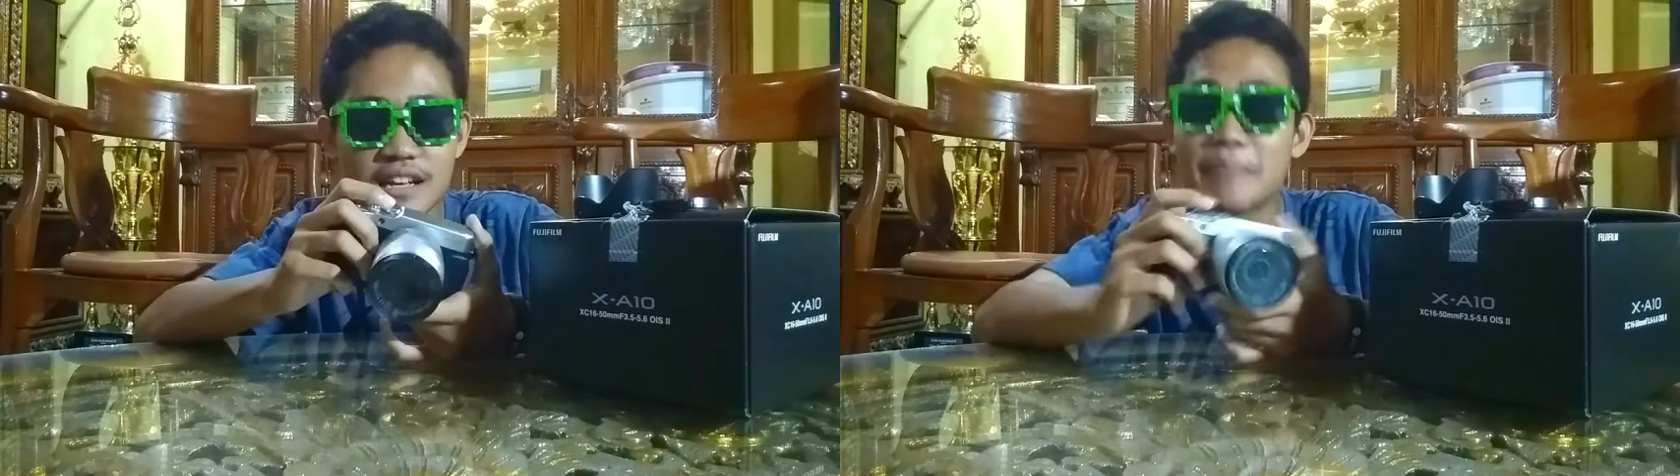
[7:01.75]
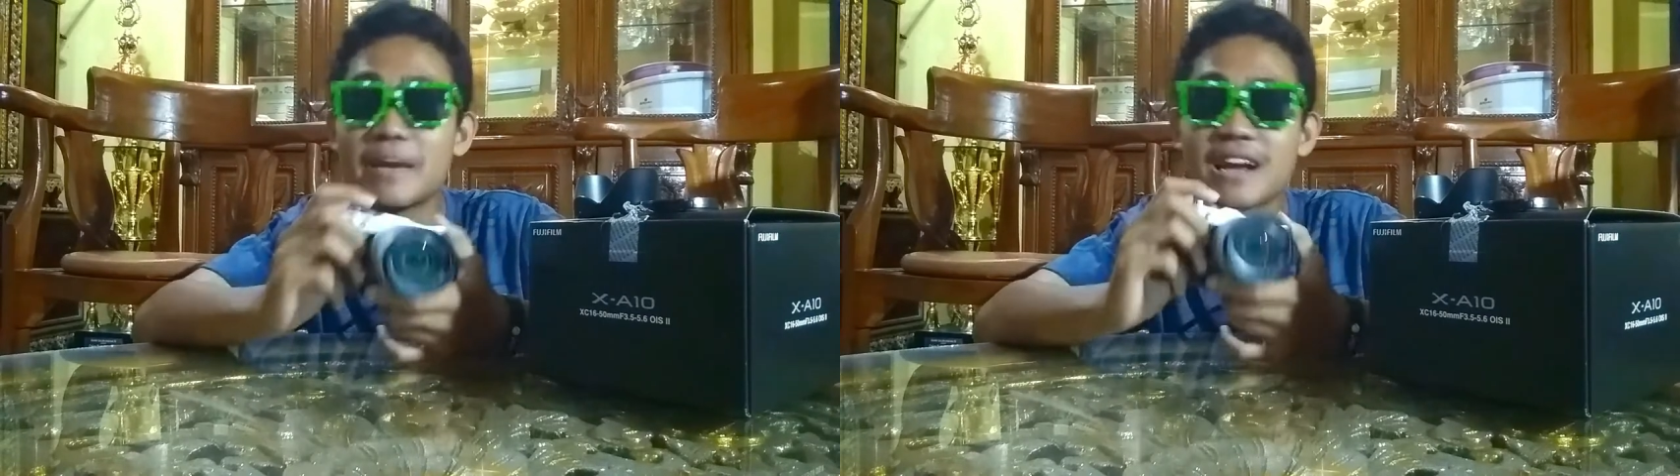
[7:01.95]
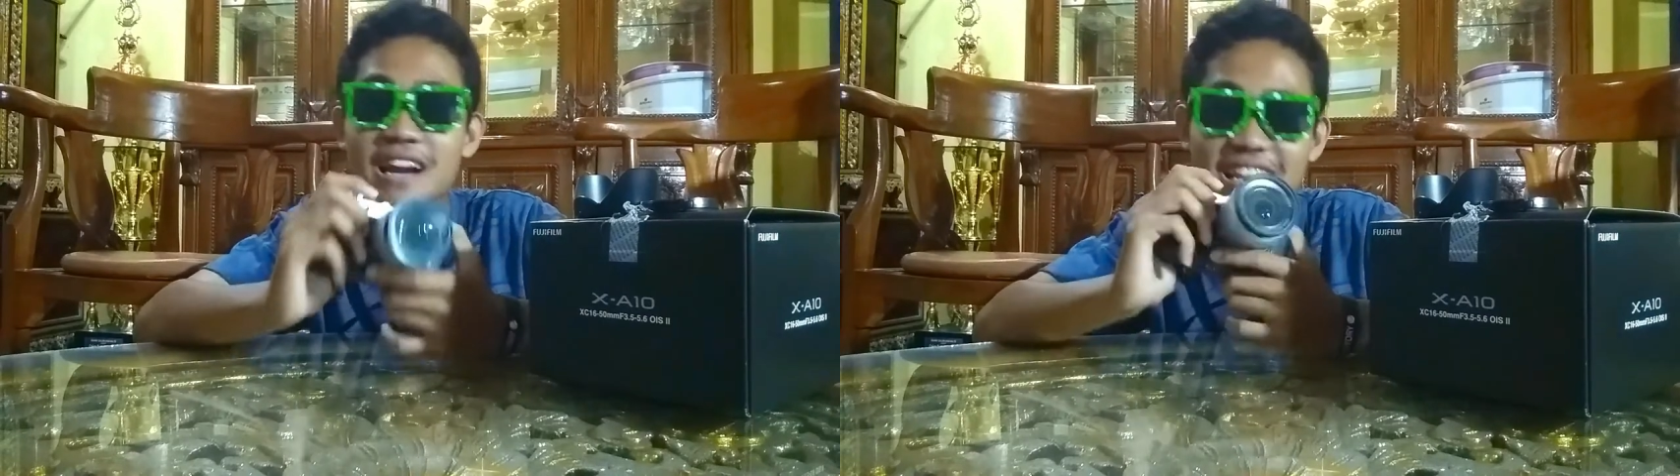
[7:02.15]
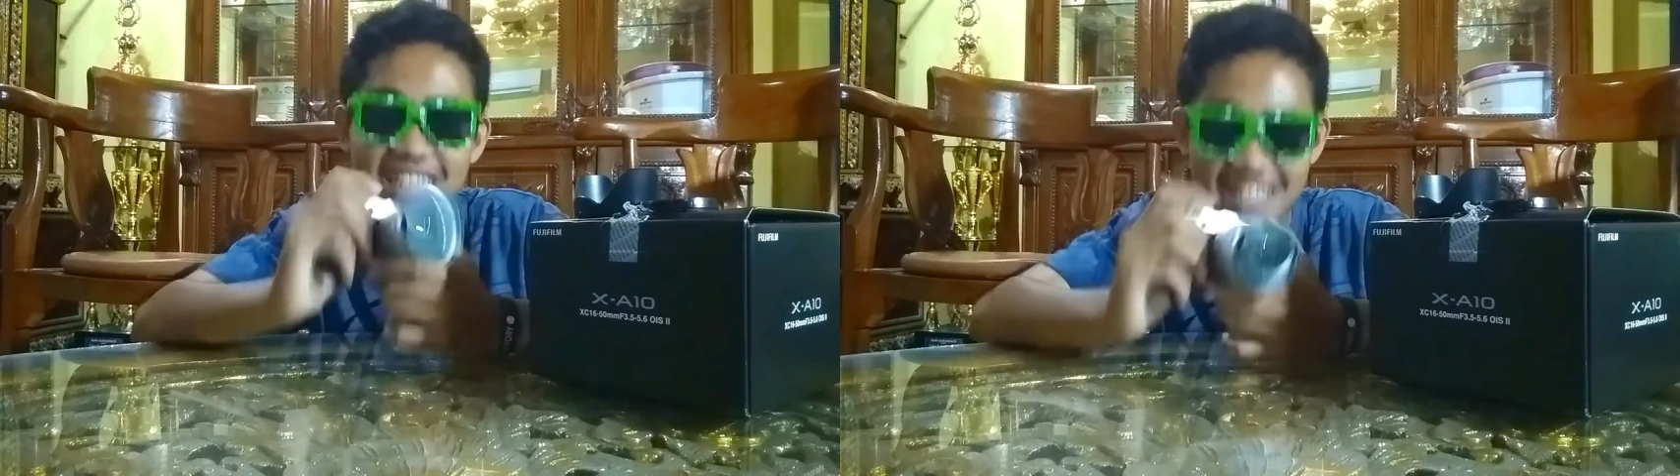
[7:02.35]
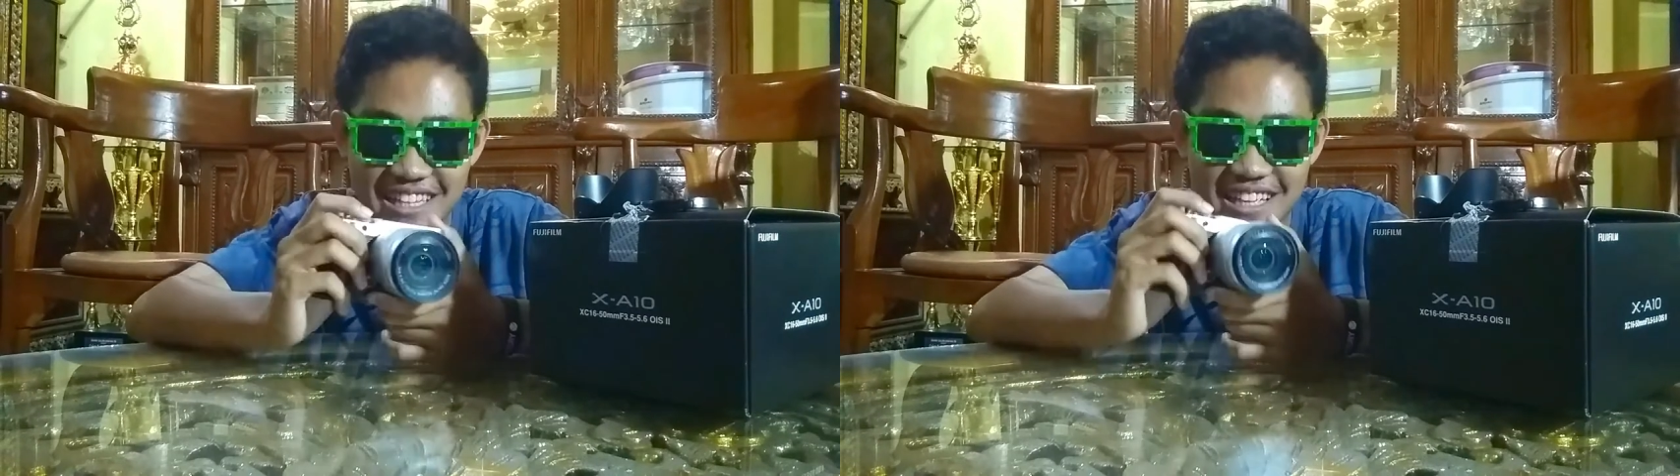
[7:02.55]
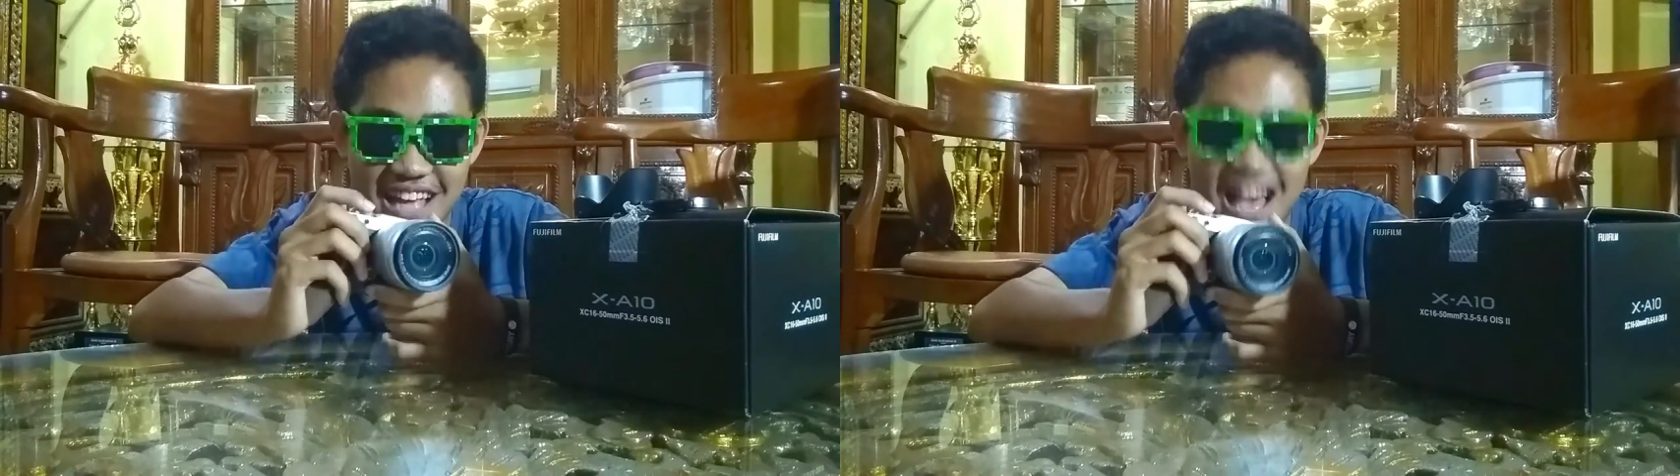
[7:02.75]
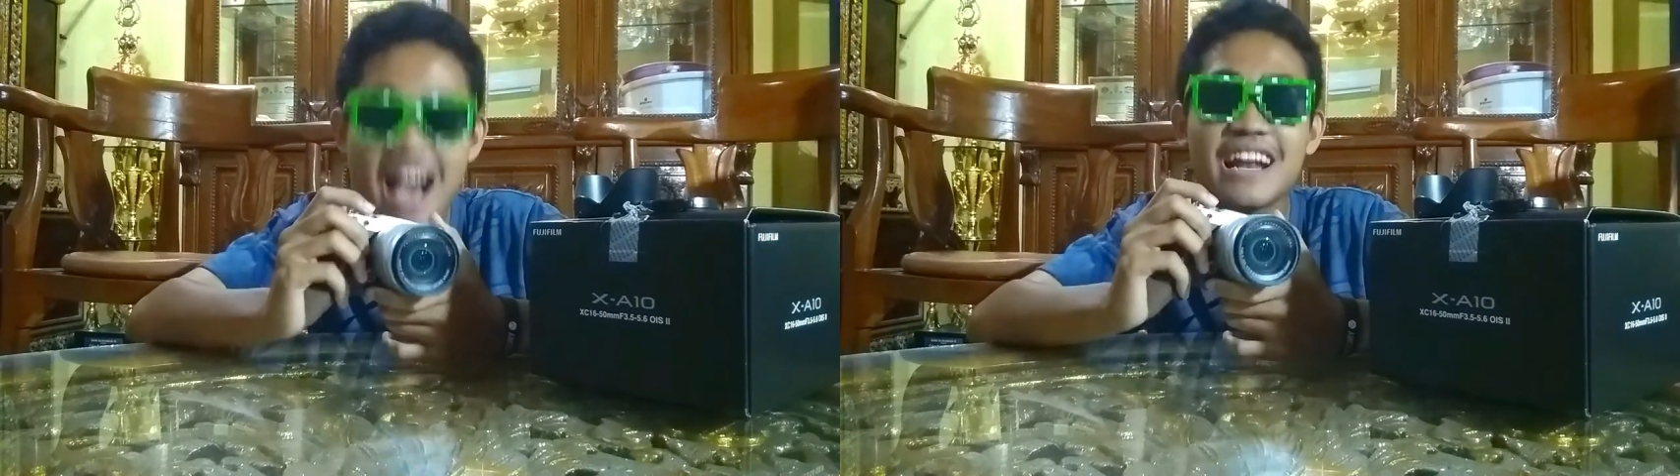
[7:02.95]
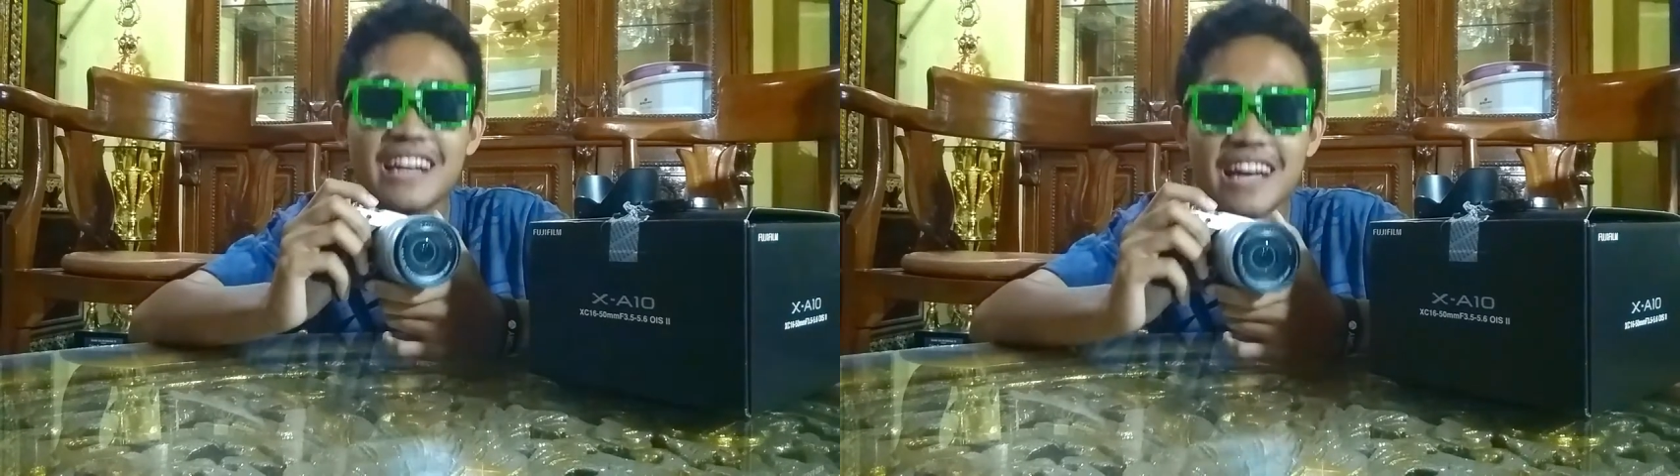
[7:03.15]
kamera ini
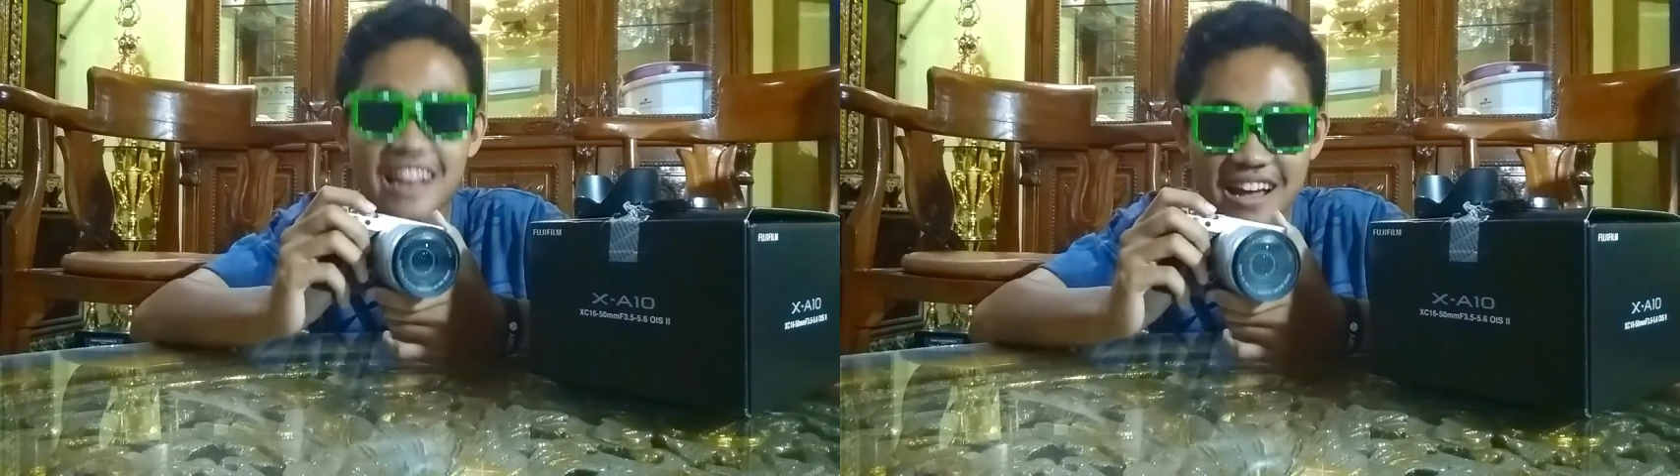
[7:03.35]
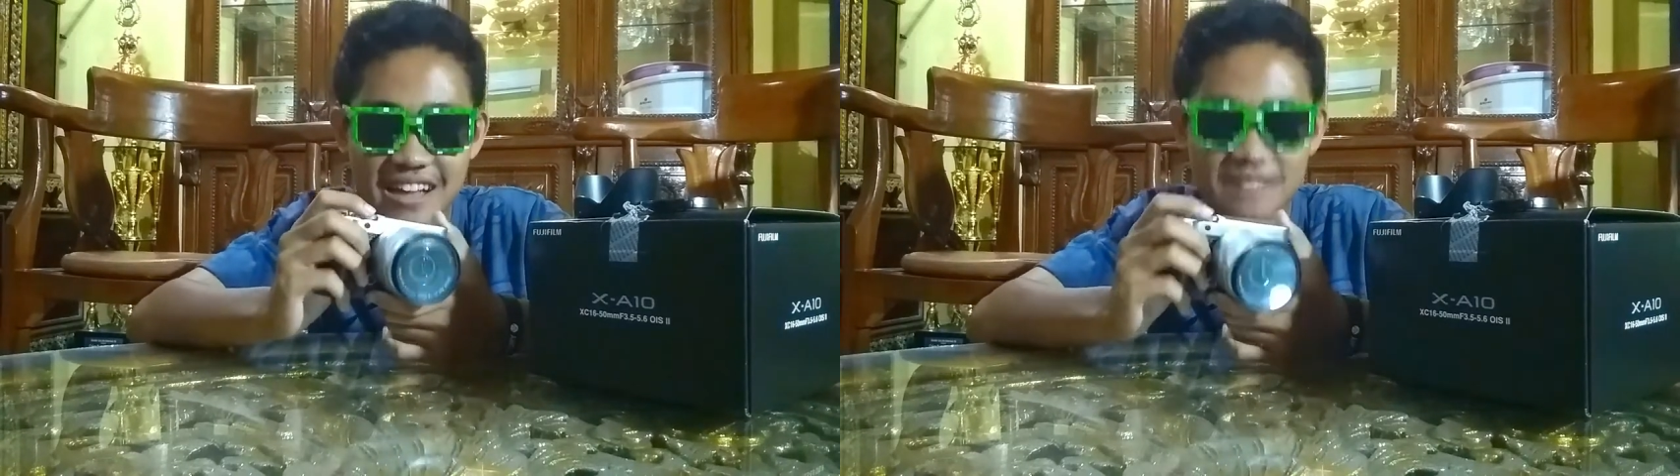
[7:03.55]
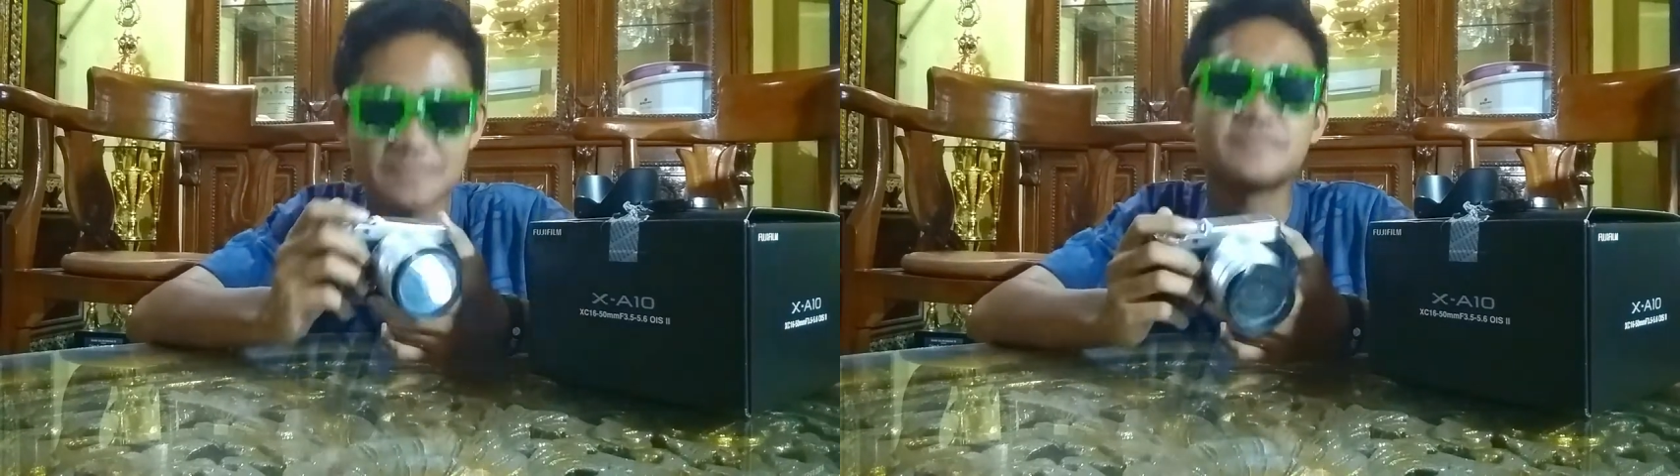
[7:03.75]
adalah